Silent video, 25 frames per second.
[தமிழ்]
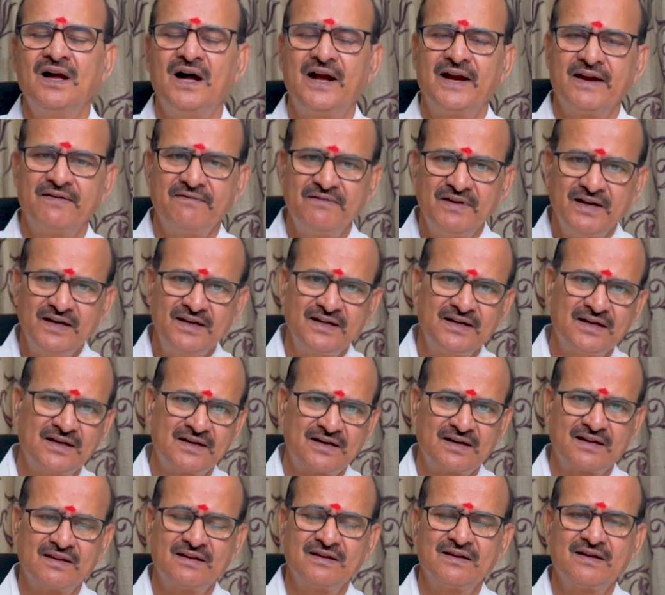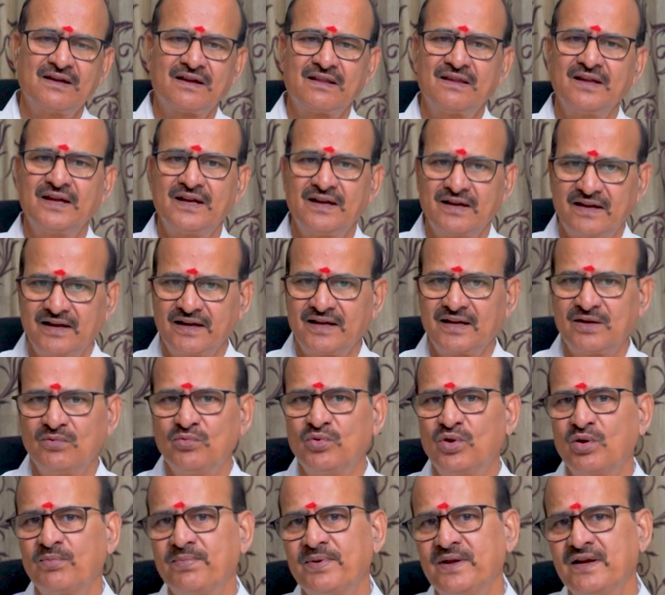ஆனால் வீடு கட்டுறதுங்கிறது
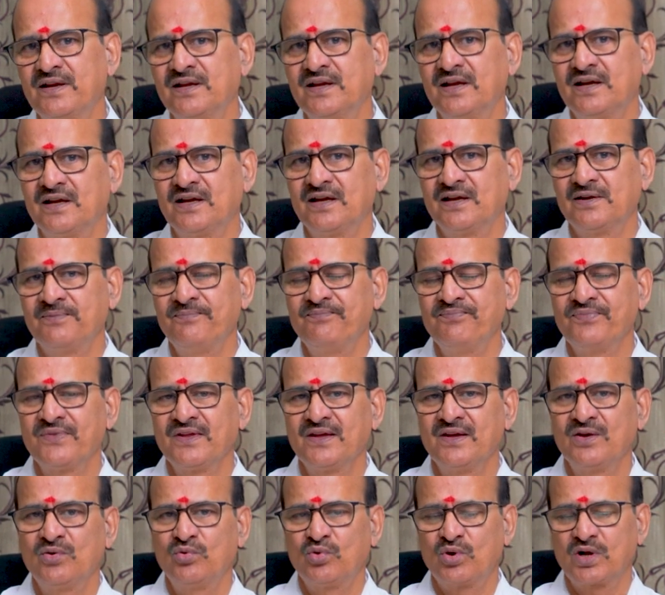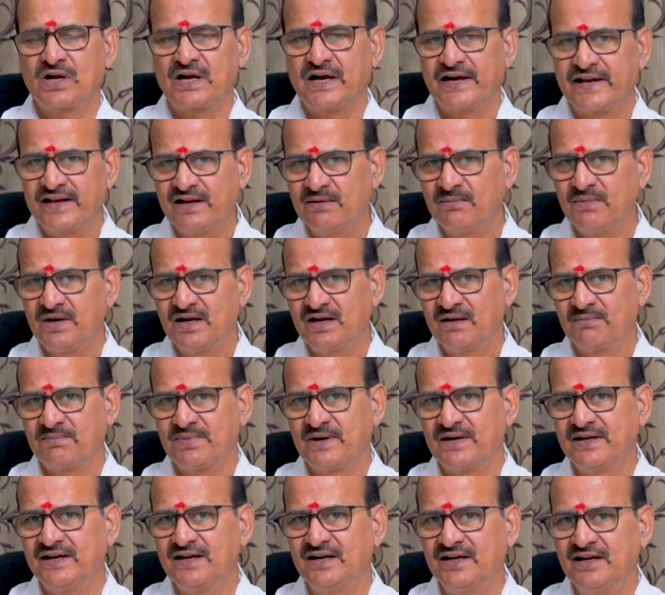இன்றைக்கும் ஒரு பெரிய ஒரு கடினமான
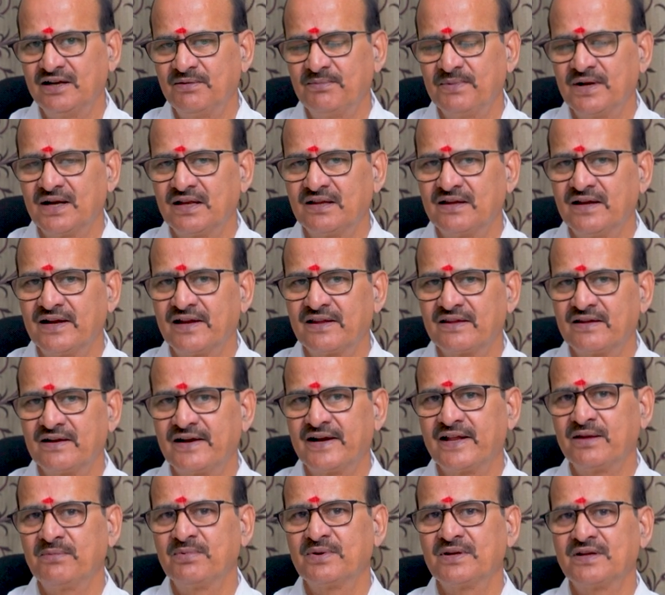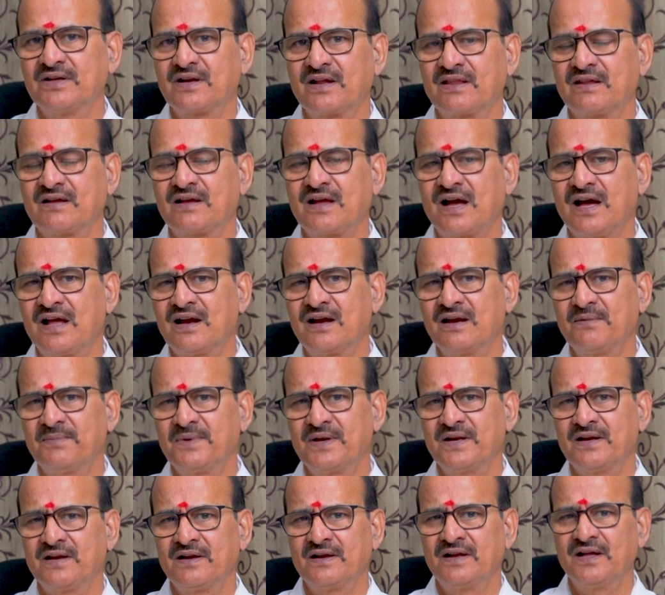பணிகளின் மேல் தான் அது நடைபெறுகிறது காரணம்
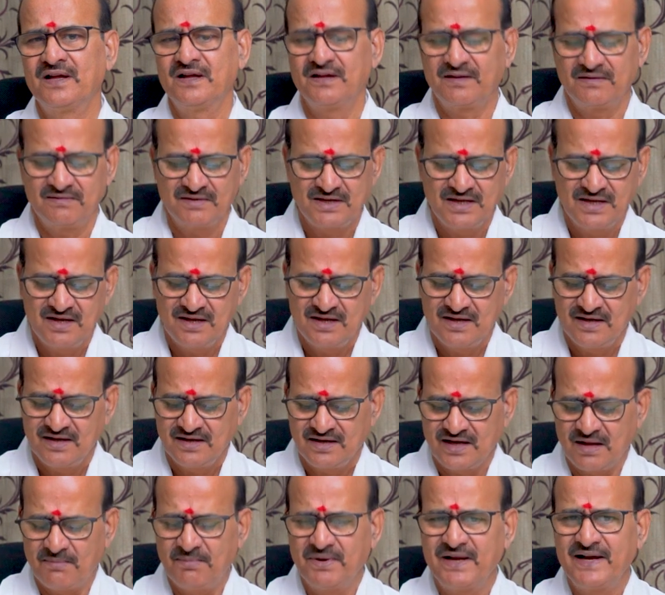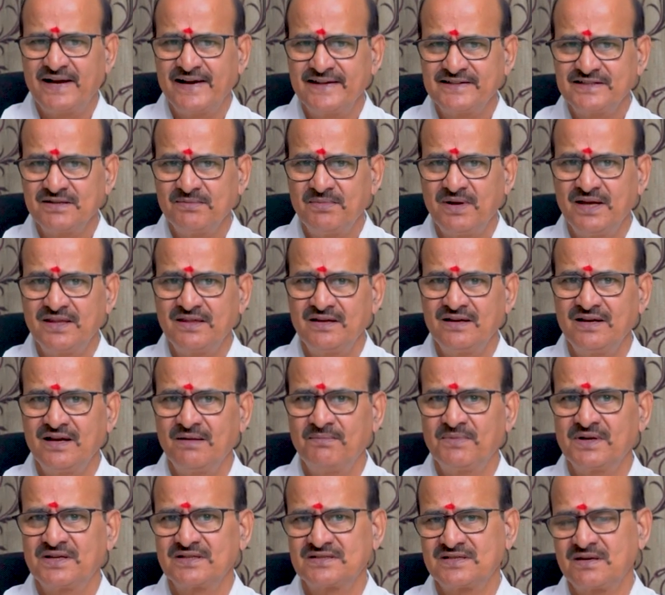என்னென்னா நம்ம நினச்ச மாதிரி
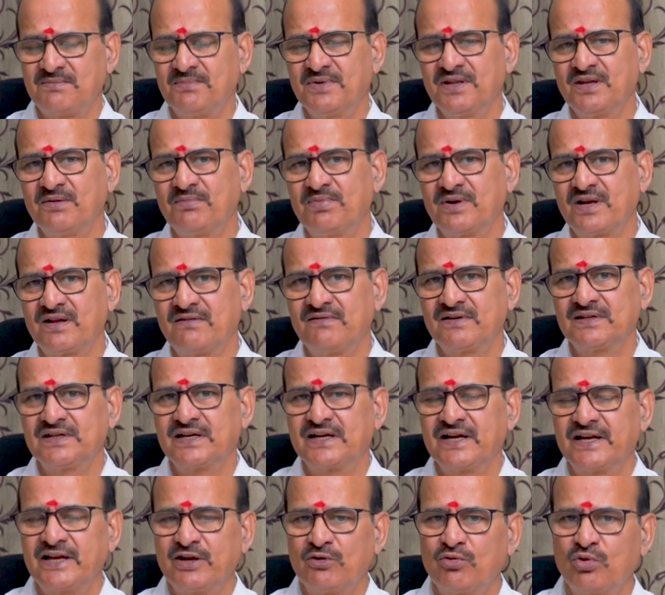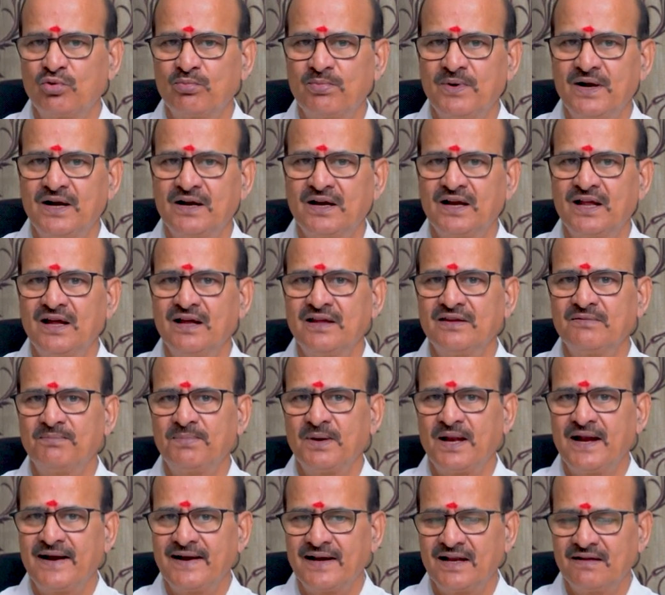நமக்கு சம்மந்தப்பட்டவங்க கட்டி கொடுப்பாங்களா அது
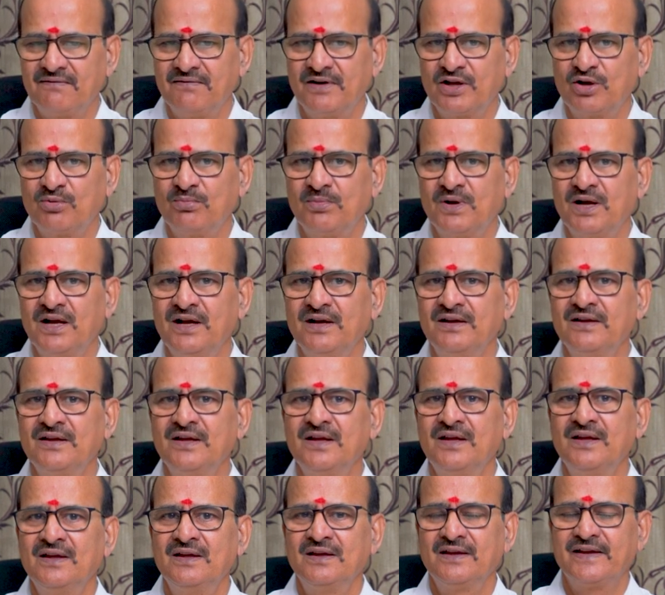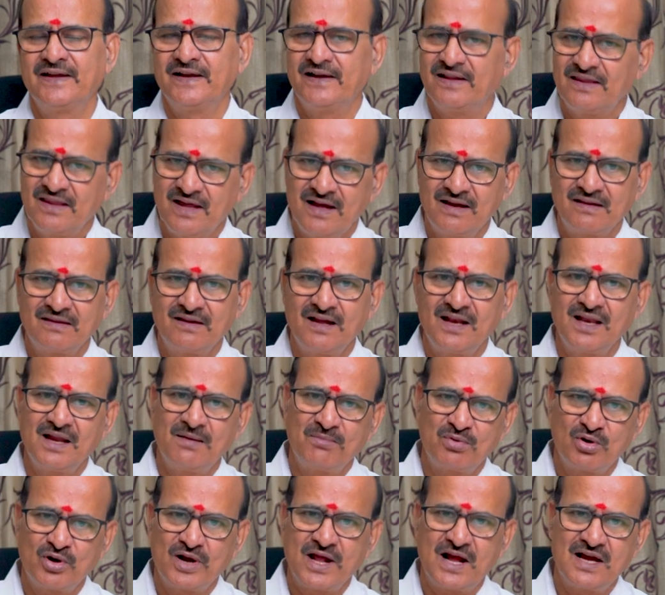பிளானில் வருமா என்னதான் இருந்தாலும்
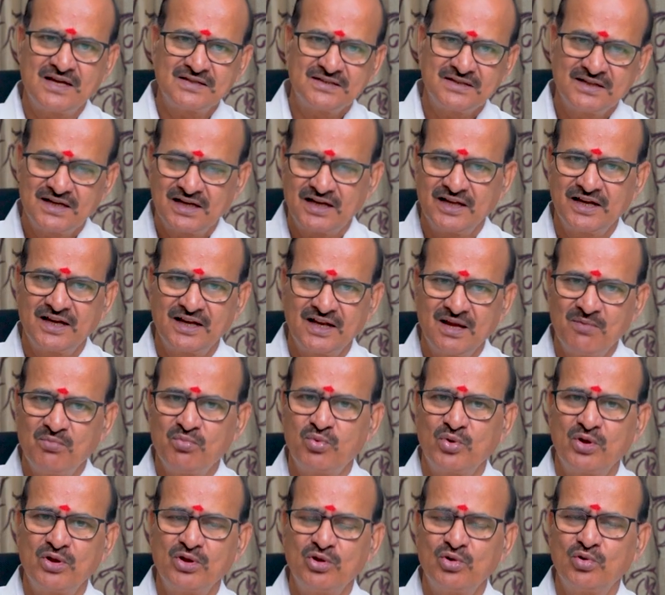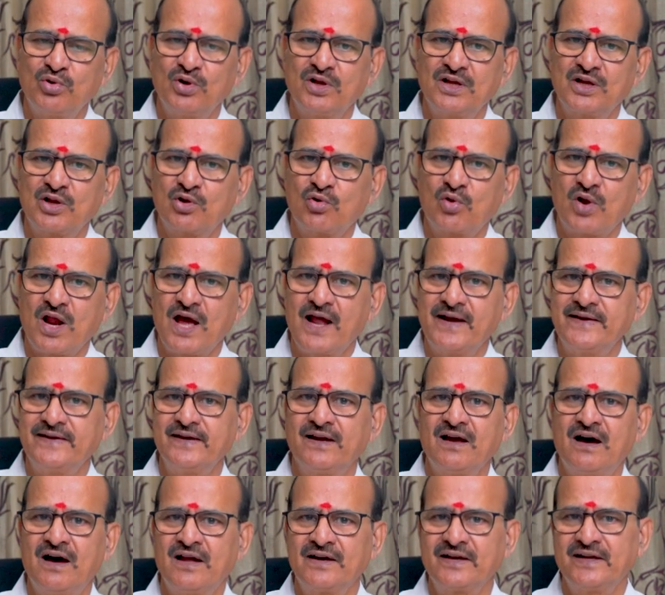நம்மளோட ஆசைகளை எல்லாம் புரிந்து கொள்ளுகிற ஒரு
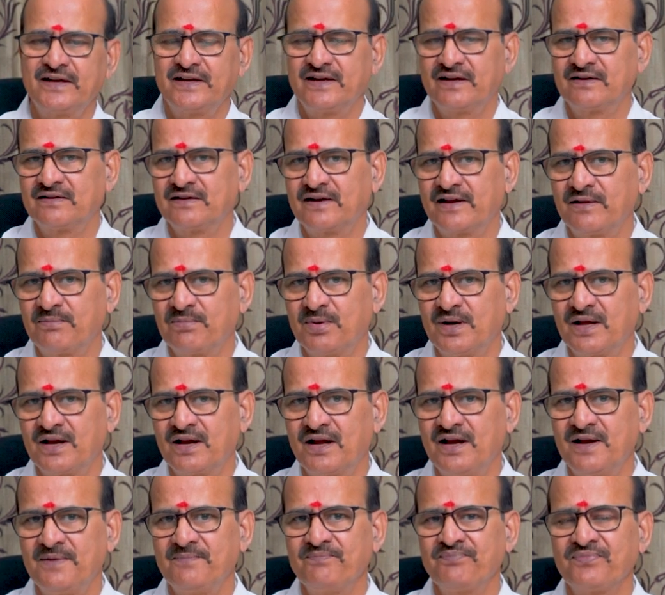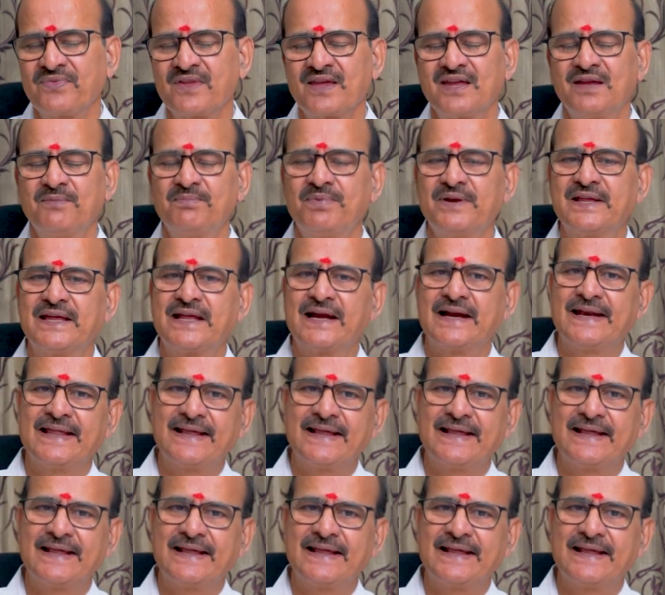ஆர்டி ஆர்கிடெக்ட் கிடைப்பாரா இப்படிங்கிற